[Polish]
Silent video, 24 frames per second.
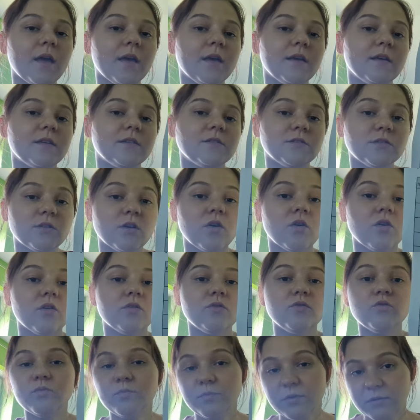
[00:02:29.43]
e, co
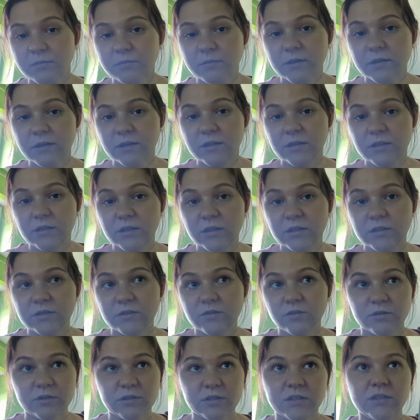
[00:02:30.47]
lubimy i
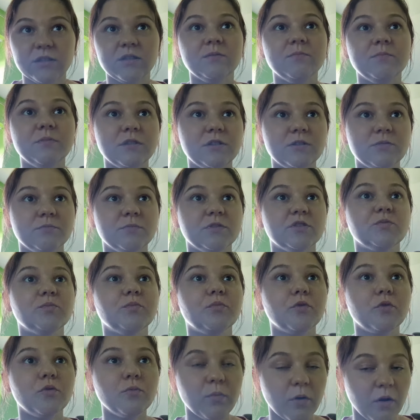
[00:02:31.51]
co chcielibyśmy
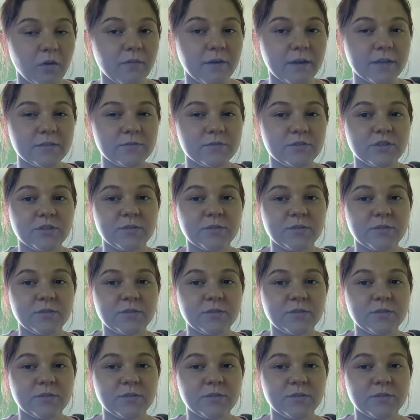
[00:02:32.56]
spróbować,